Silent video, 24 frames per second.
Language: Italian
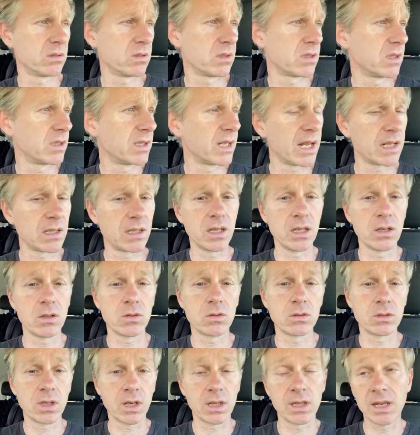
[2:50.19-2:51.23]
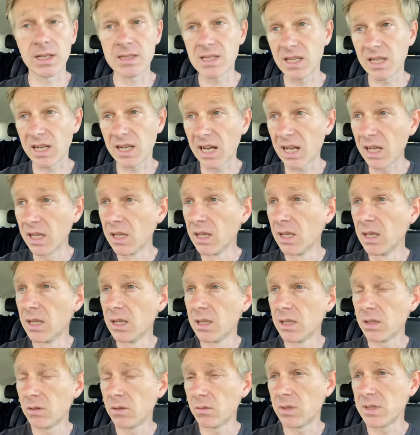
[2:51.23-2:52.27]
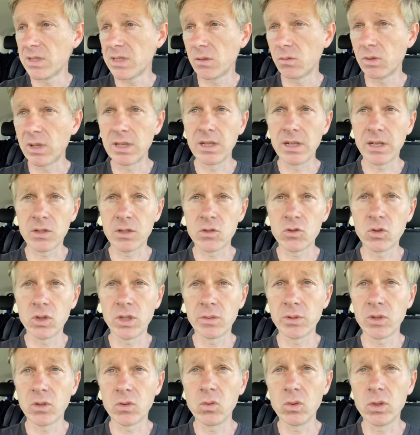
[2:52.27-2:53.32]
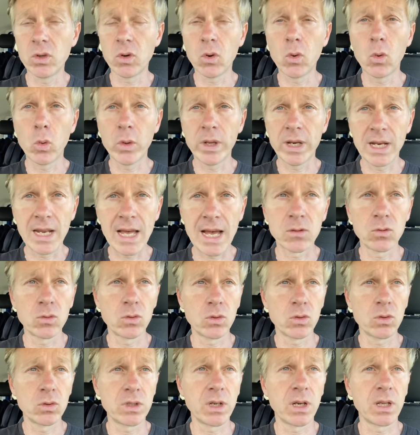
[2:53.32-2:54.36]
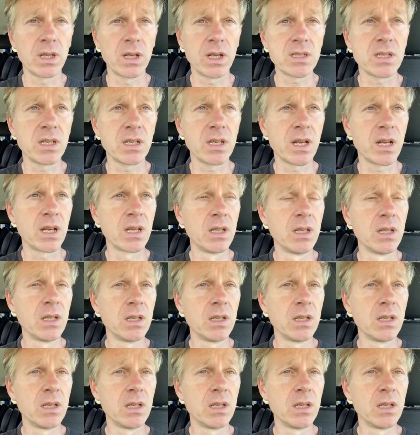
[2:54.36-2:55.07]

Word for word: Considerate che il Corriere della Sera, e questa è una delle ragioni per cui ho querelato il Corriere della Sera,